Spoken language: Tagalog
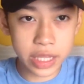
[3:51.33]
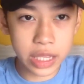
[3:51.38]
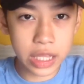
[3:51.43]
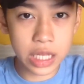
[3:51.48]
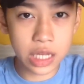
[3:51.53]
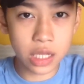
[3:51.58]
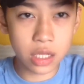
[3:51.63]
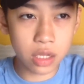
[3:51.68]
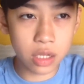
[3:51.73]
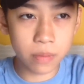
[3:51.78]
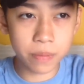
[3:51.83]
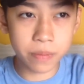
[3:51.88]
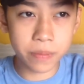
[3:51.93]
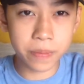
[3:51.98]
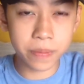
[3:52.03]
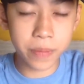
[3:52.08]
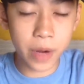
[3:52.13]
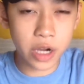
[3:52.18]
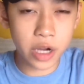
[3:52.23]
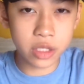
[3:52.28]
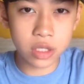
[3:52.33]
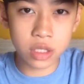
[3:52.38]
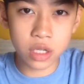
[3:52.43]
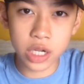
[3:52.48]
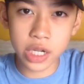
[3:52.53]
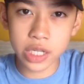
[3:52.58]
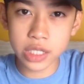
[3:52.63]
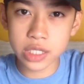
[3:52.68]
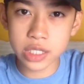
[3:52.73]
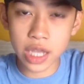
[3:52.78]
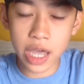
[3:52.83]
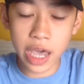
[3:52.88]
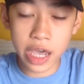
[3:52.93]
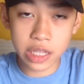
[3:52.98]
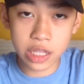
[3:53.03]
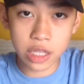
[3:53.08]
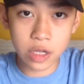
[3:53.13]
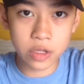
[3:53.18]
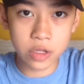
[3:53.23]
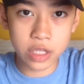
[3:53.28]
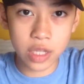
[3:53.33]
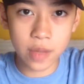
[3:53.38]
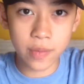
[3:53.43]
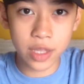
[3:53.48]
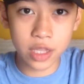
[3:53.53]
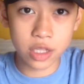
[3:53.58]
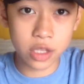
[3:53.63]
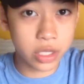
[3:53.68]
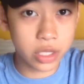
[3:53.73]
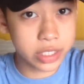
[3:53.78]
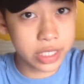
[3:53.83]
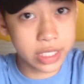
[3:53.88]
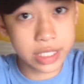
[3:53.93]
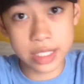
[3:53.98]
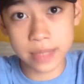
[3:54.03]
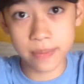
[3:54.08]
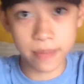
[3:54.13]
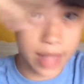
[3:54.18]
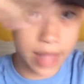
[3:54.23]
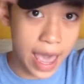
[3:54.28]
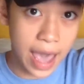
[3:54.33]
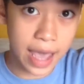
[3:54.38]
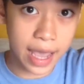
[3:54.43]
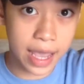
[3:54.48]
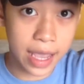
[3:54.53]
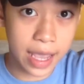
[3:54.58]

Ang dali niyang partneran sa kahit anong damit kasi it's black.